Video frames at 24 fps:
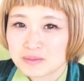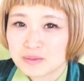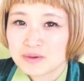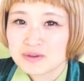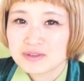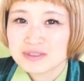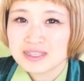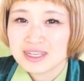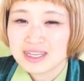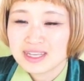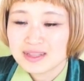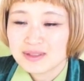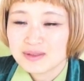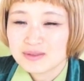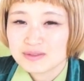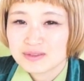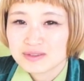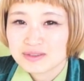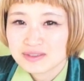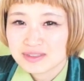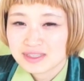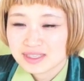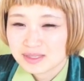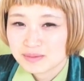木製の
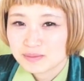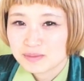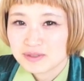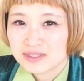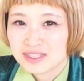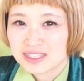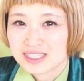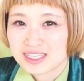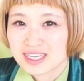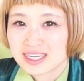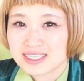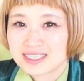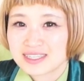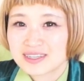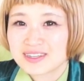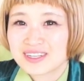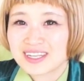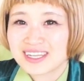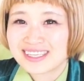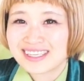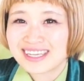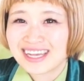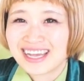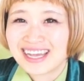雑炊スプーンで探してく
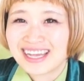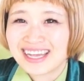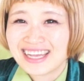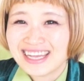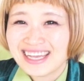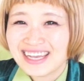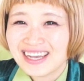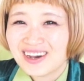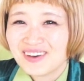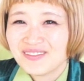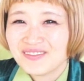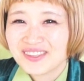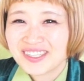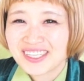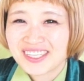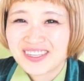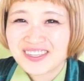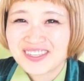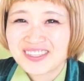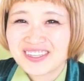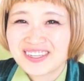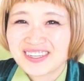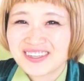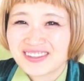ださいお店の
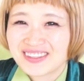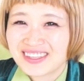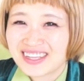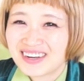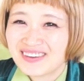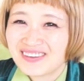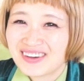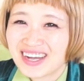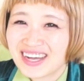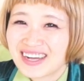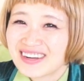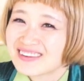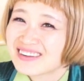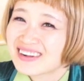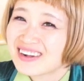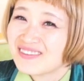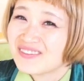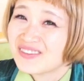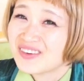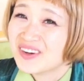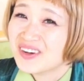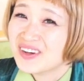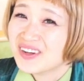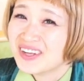人に言ったらわかるか
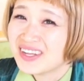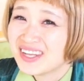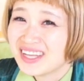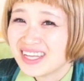も